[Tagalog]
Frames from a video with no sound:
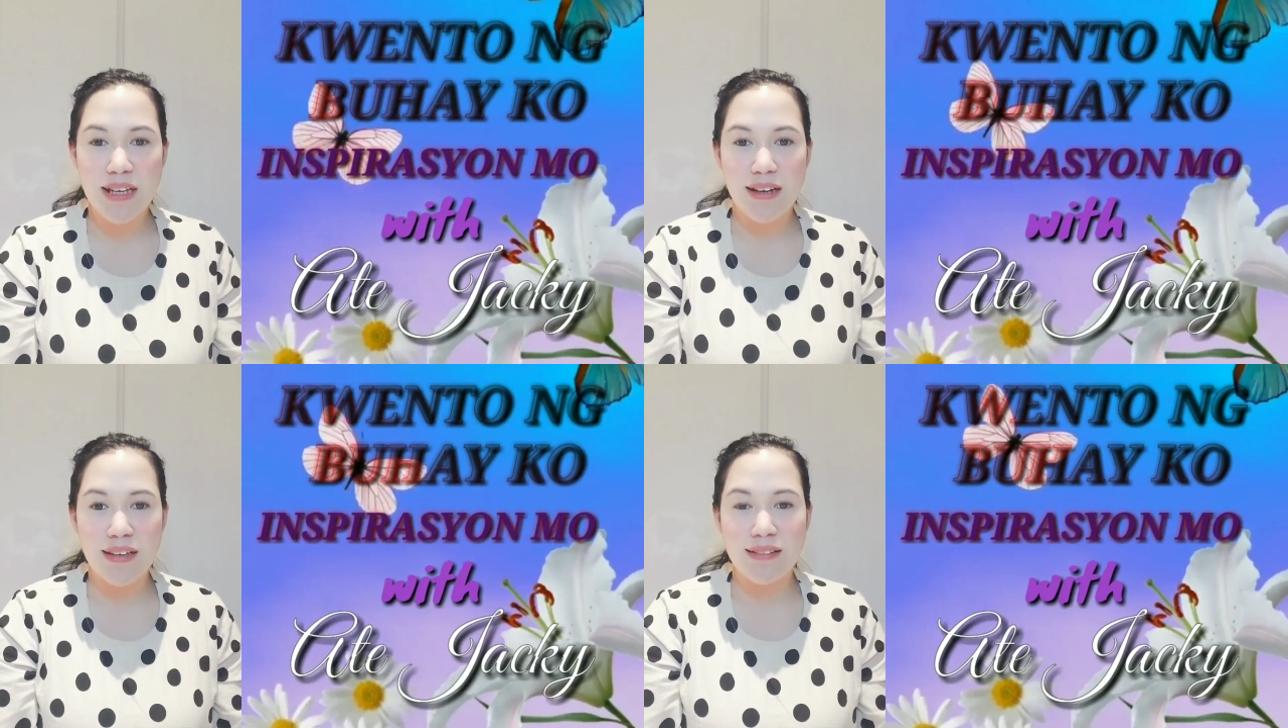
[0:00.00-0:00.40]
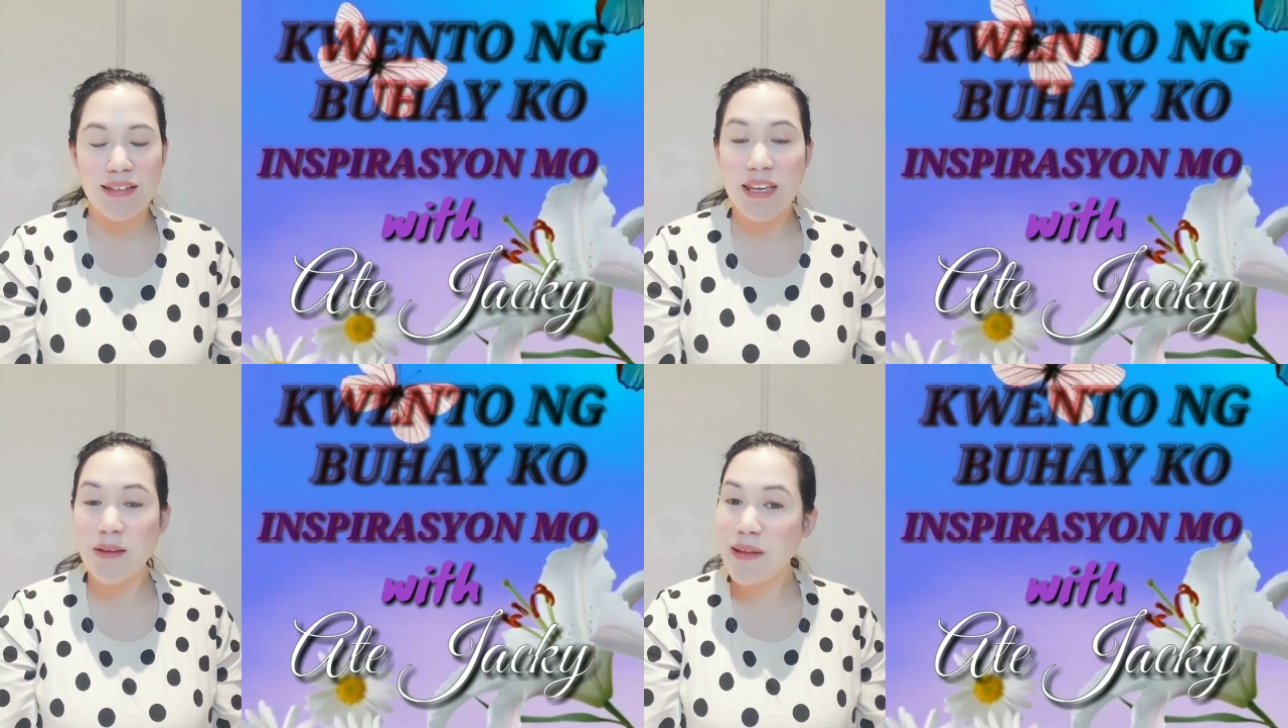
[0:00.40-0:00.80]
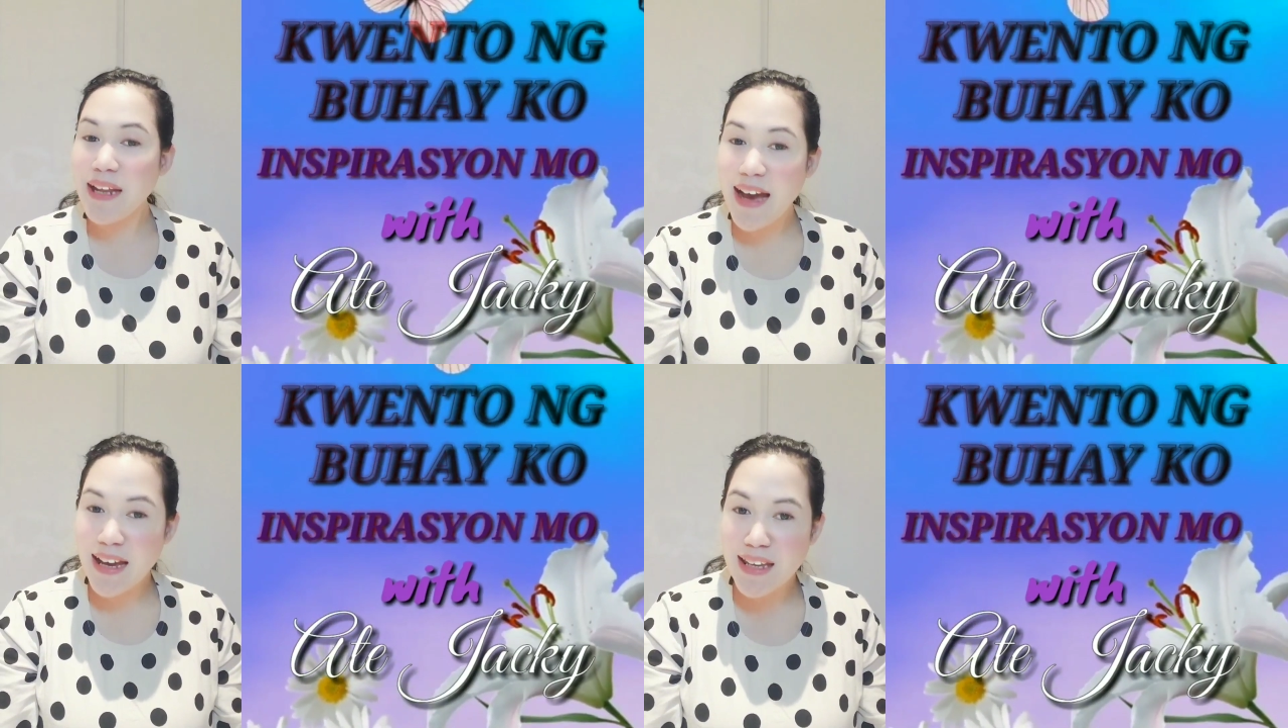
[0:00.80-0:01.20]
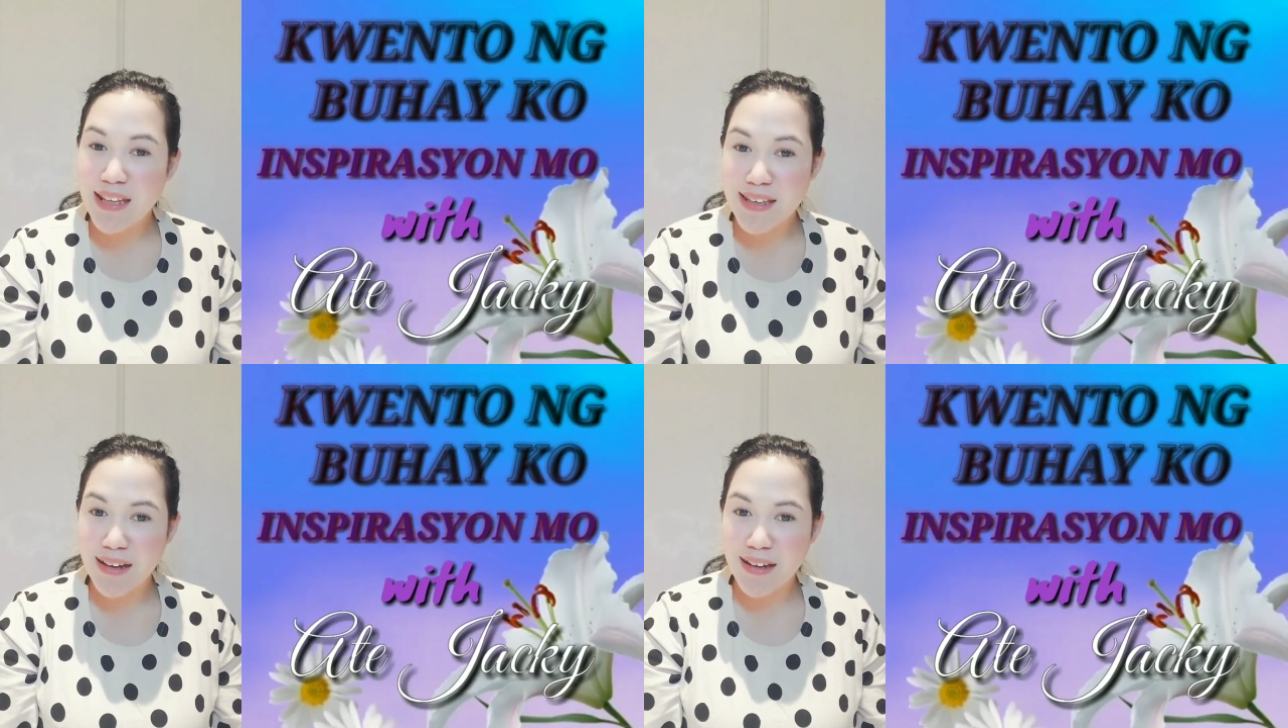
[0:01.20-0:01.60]
saan
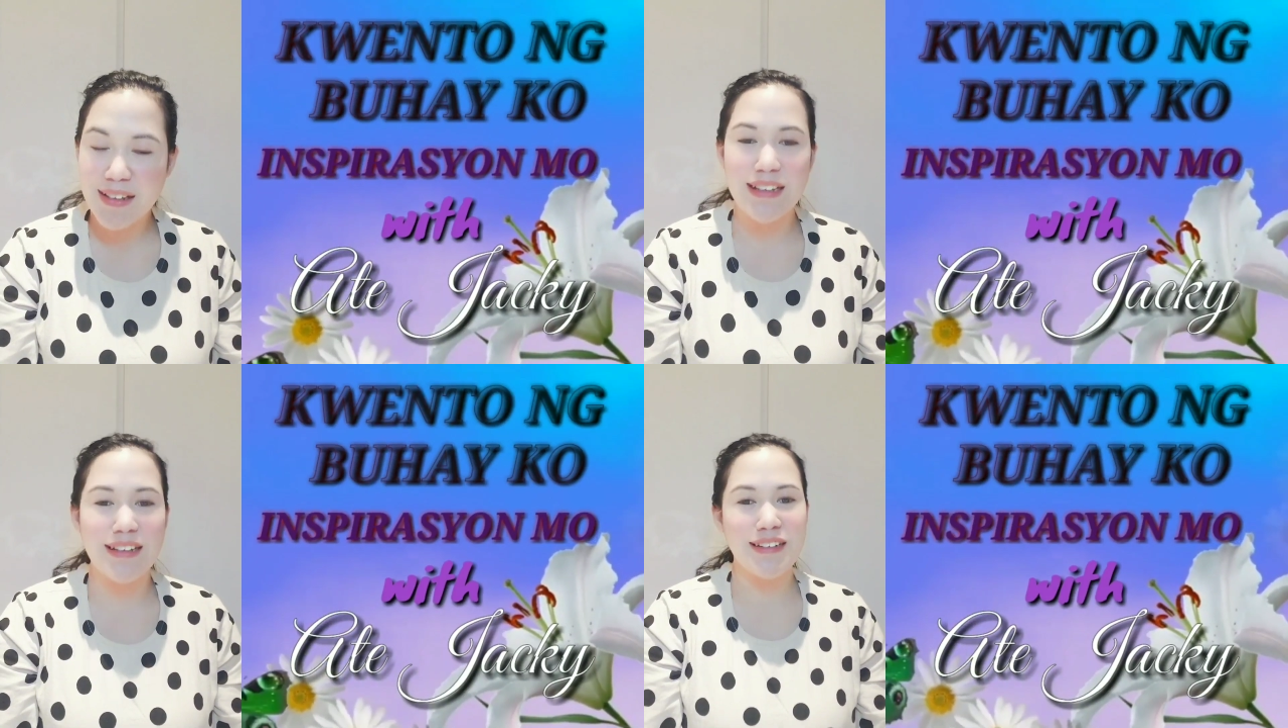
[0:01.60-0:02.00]
ibinahagi niya